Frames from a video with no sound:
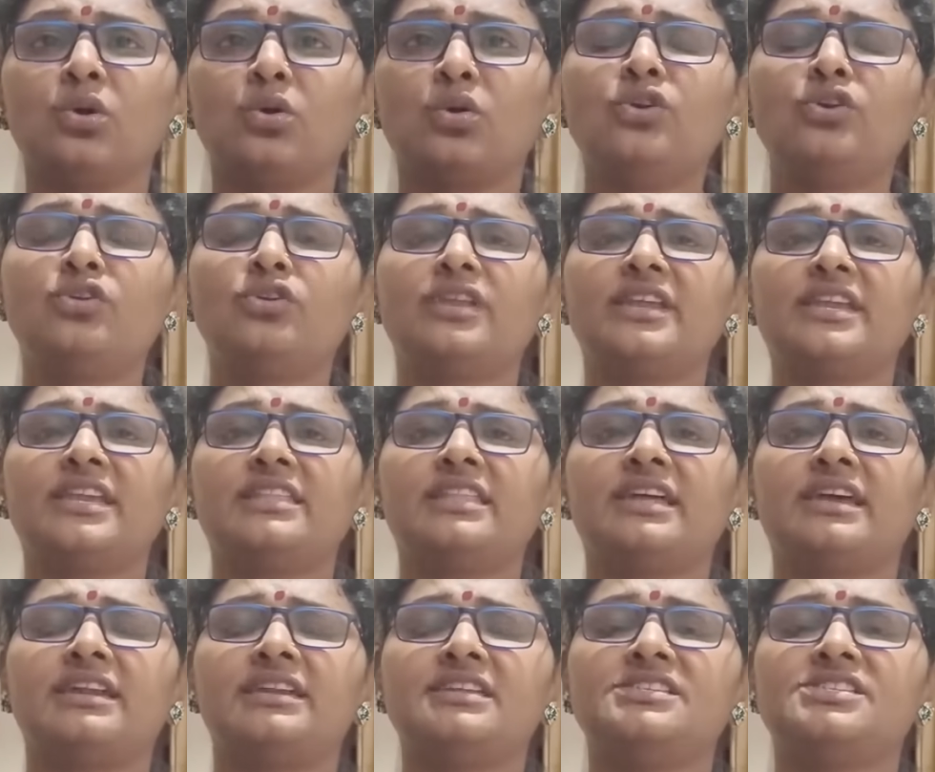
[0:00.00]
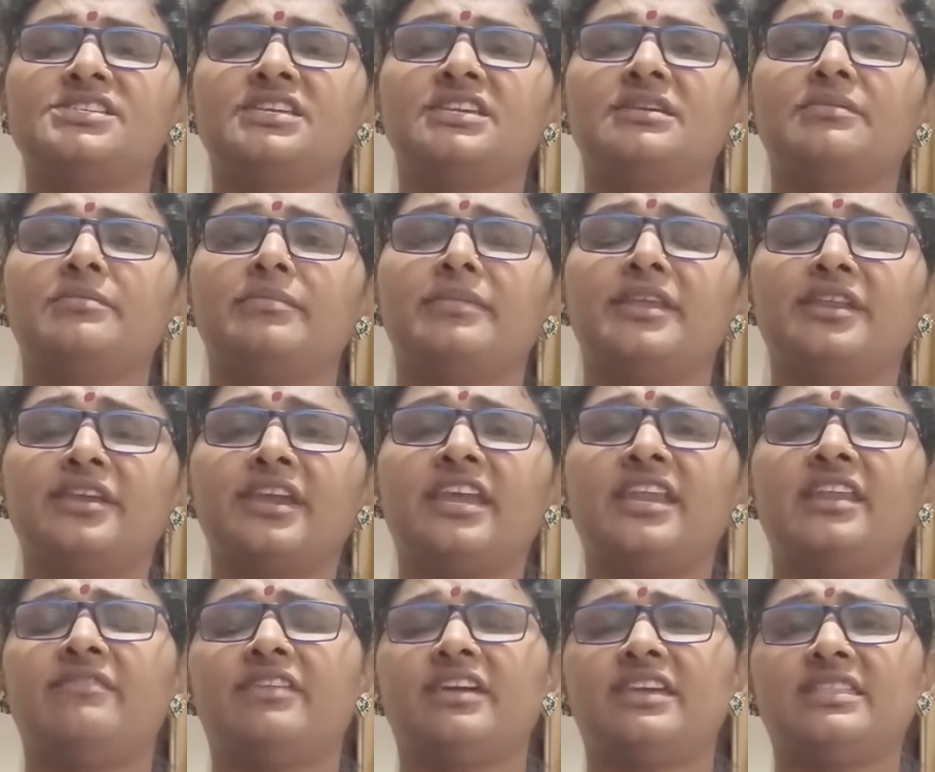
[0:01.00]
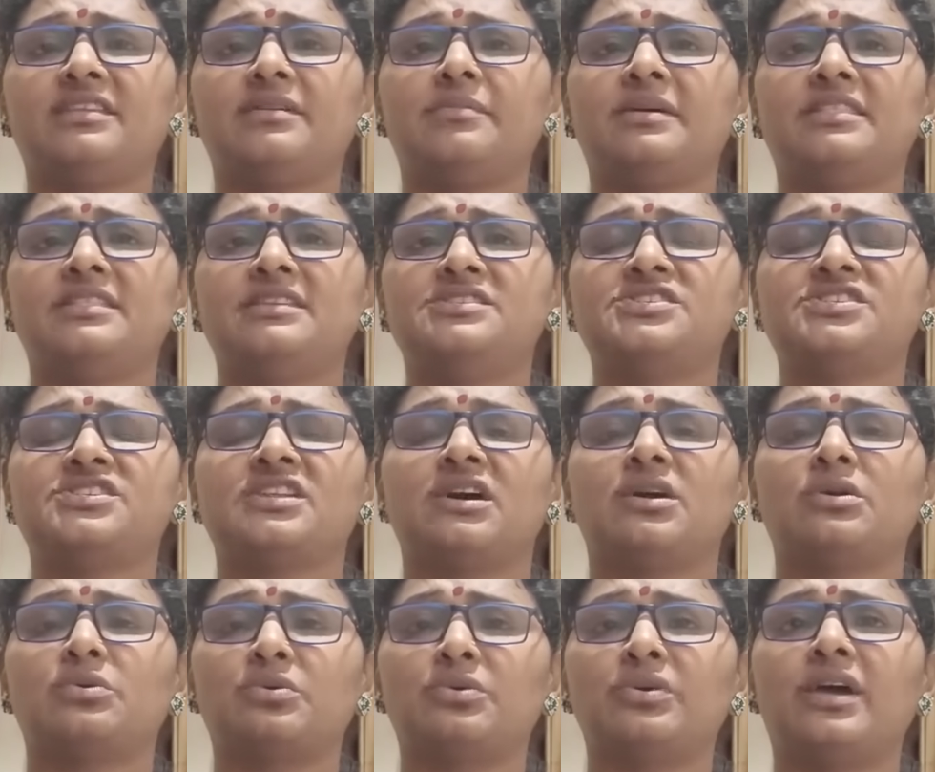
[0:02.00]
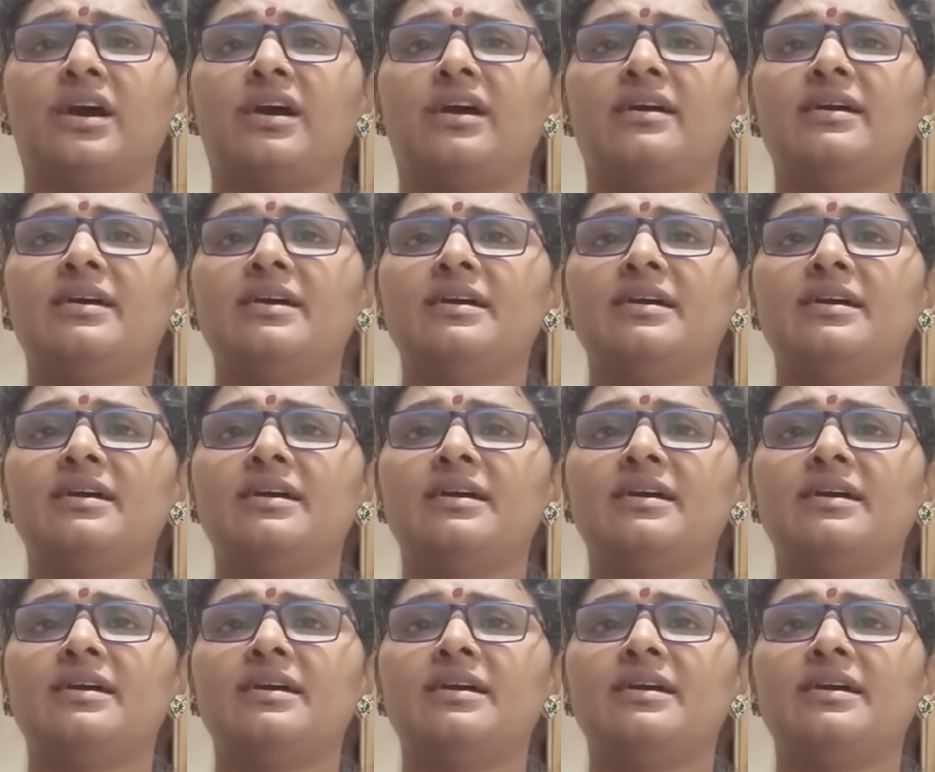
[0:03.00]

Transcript: గుంటూరుకి తరలించి మెరుగైన వైద్యం అందించినా కూడా